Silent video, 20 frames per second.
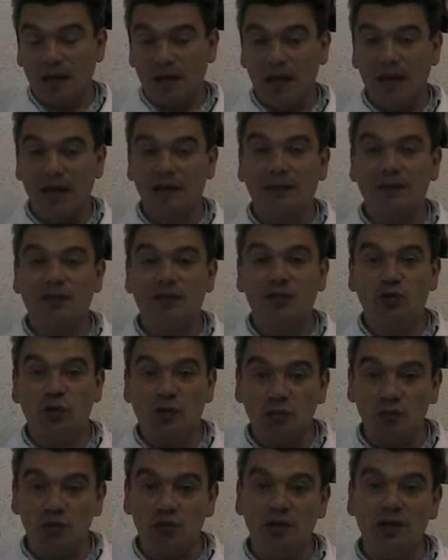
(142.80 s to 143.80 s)
Это все
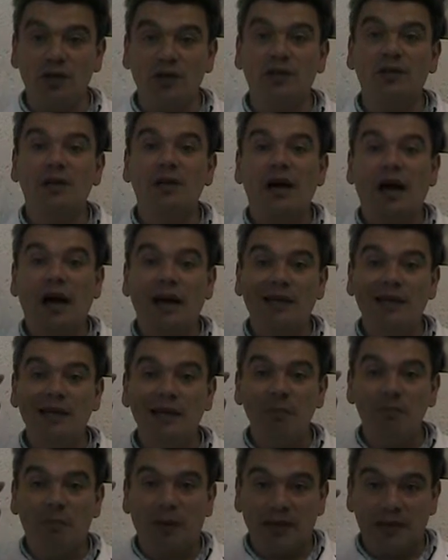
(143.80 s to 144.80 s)
можно делать
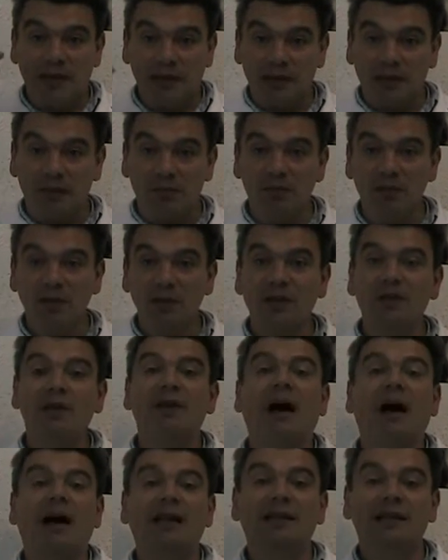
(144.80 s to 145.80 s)
одним пакетом
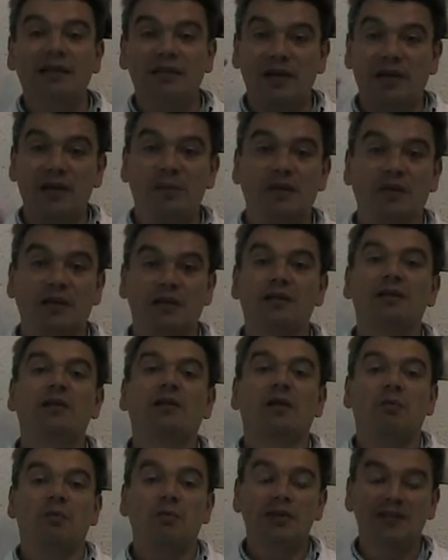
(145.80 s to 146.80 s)
одновременно,
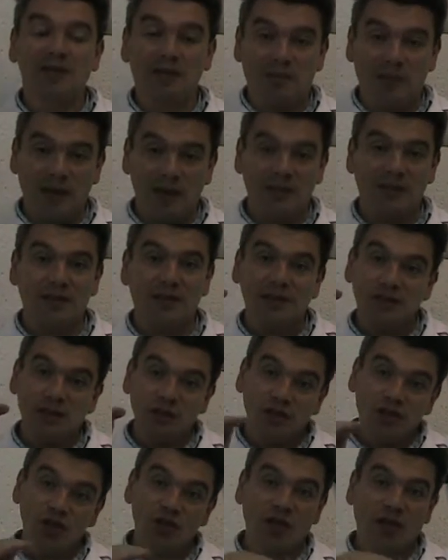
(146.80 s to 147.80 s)
безопасно
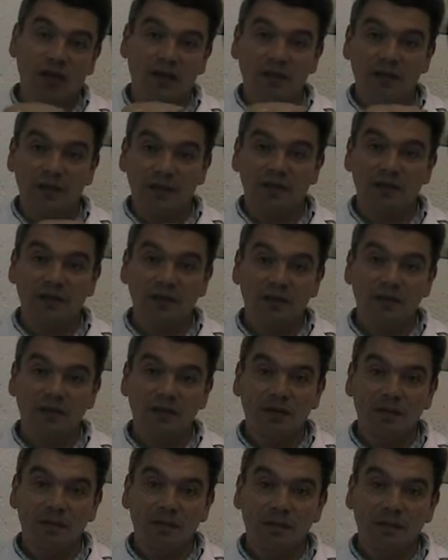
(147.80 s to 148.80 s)
снижая вес.
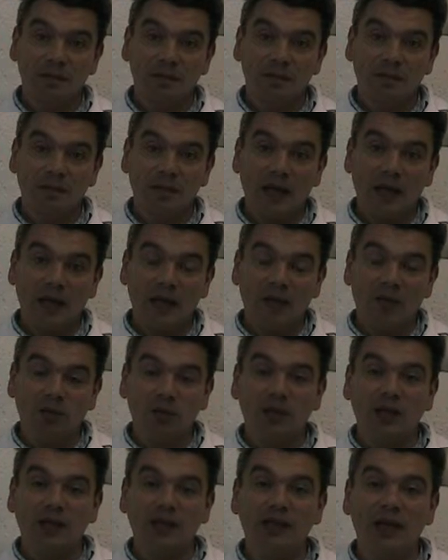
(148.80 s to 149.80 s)
Вот
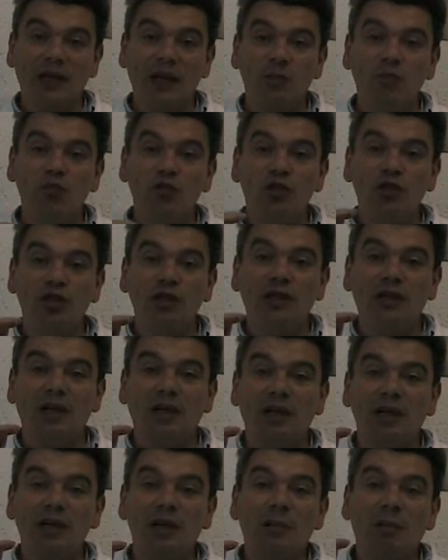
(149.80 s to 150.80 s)
когда мужчина
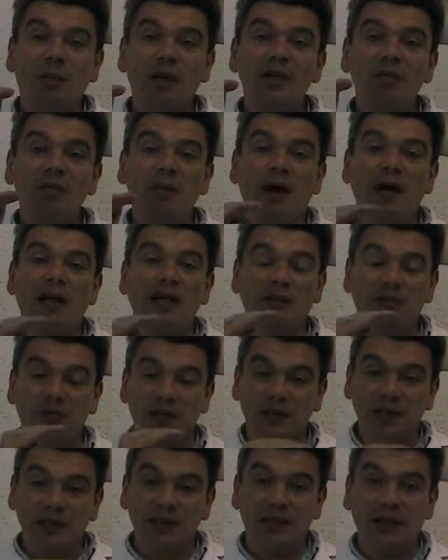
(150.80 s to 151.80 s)
понимает вот
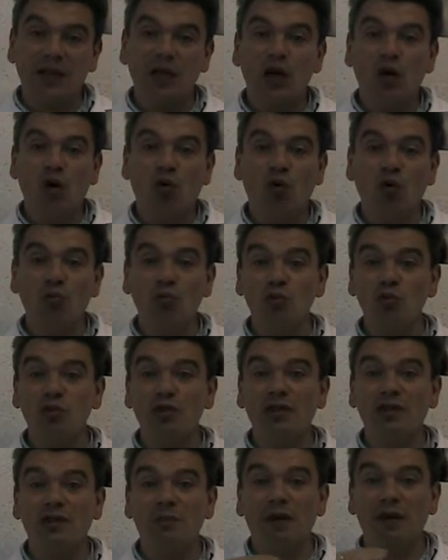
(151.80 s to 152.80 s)
это, он может
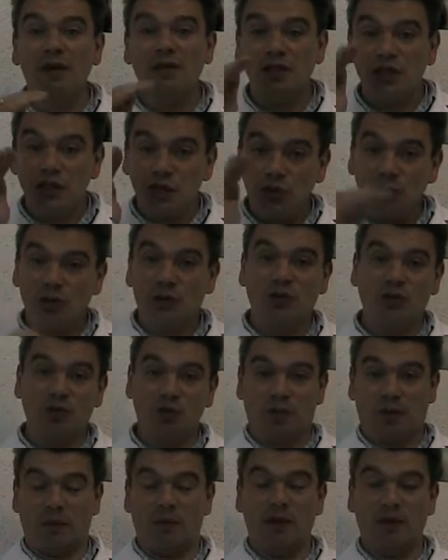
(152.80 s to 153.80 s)
избавиться еще от одной
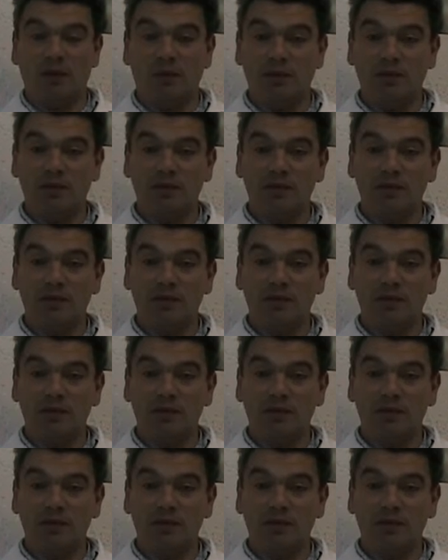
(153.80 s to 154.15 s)
проблемы.